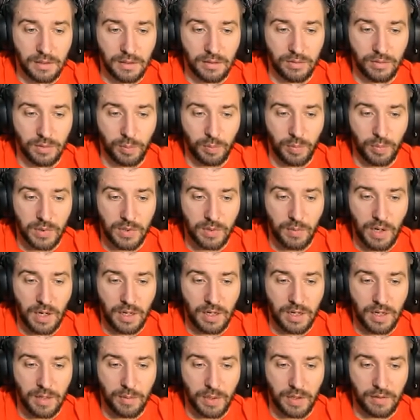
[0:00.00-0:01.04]
Вот
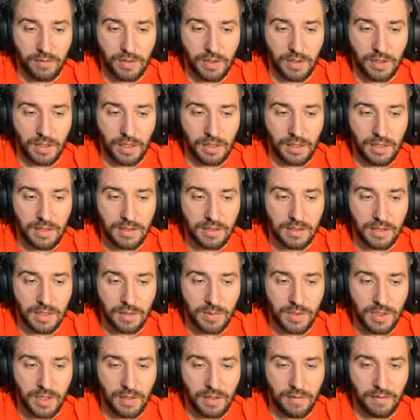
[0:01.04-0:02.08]
пожмакаем, правда, на
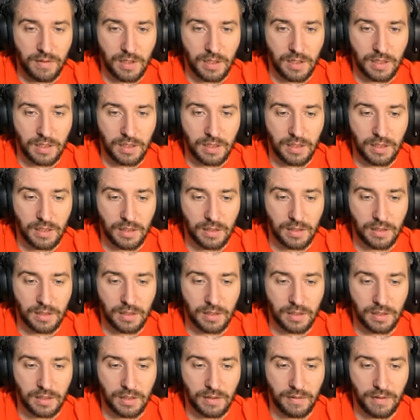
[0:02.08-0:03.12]
английском сервере.
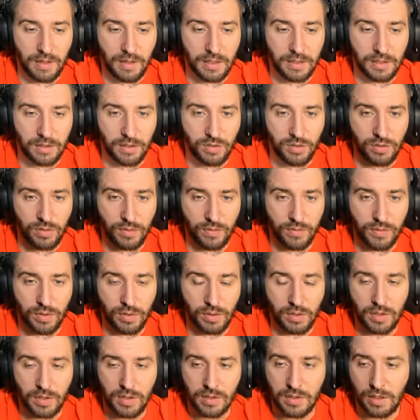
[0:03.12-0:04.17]
Э, давайте начнем
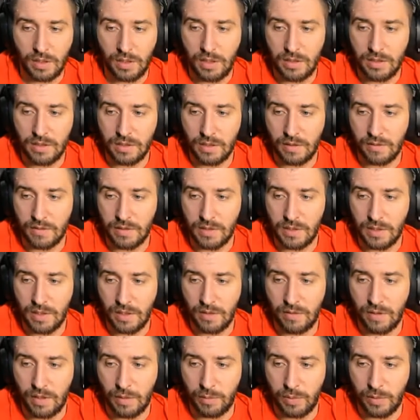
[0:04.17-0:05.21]
все-таки с английского
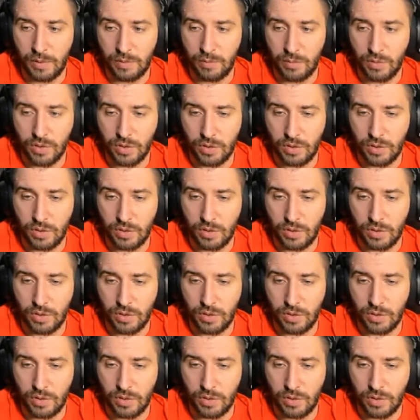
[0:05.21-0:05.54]
сервера, потому